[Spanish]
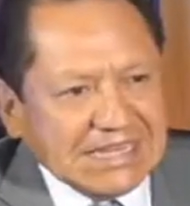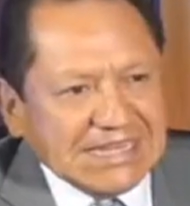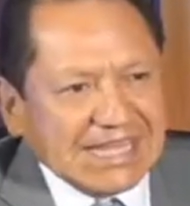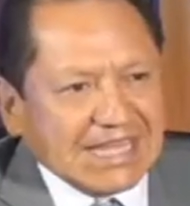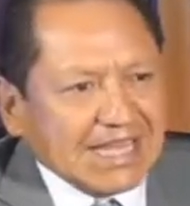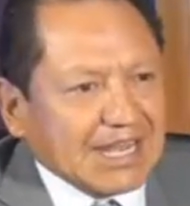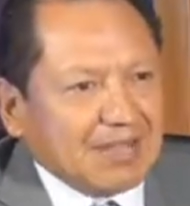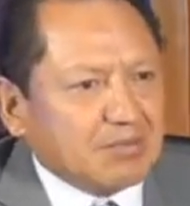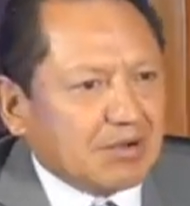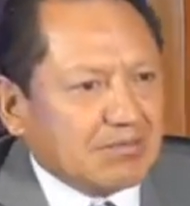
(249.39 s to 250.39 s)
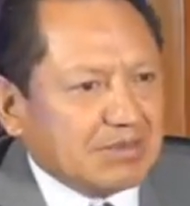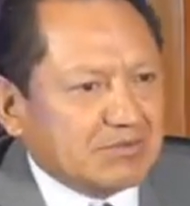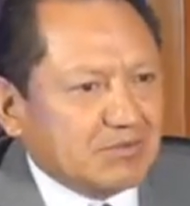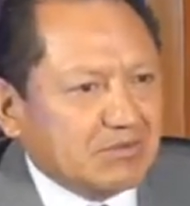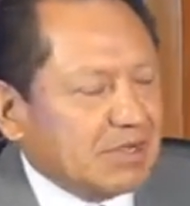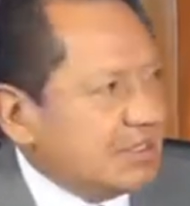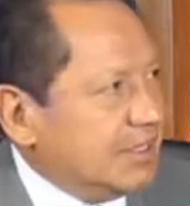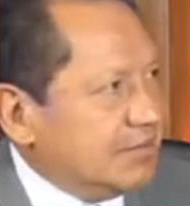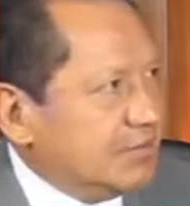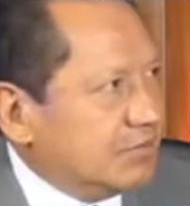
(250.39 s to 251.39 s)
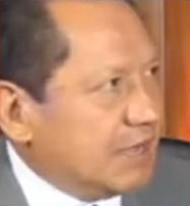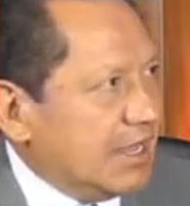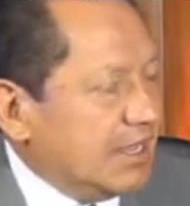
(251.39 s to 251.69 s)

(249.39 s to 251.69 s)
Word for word: de qué era la programación de una televisora.